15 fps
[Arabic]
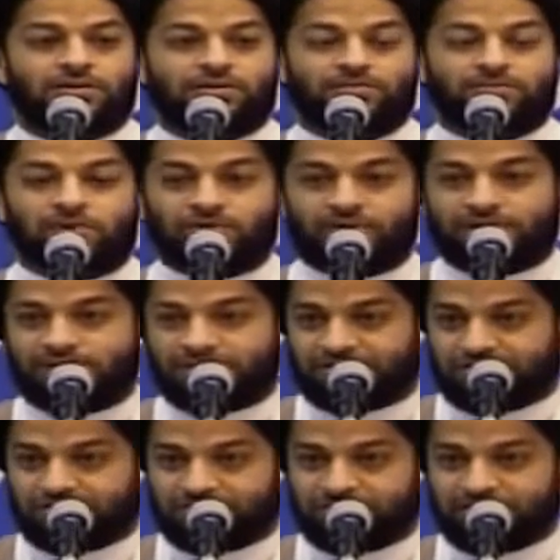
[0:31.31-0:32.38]
مولد
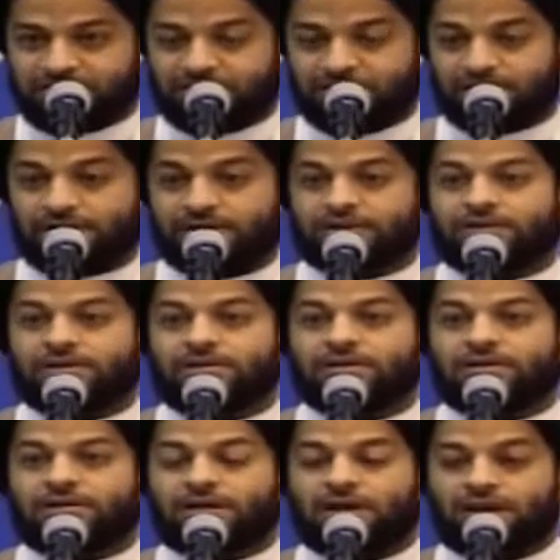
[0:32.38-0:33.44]
السبط
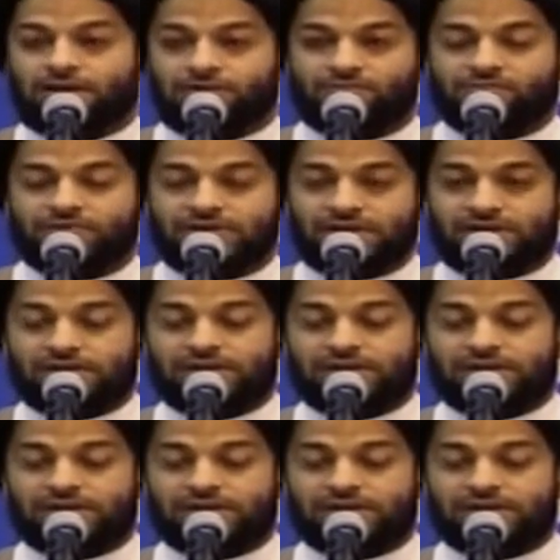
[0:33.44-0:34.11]
الأول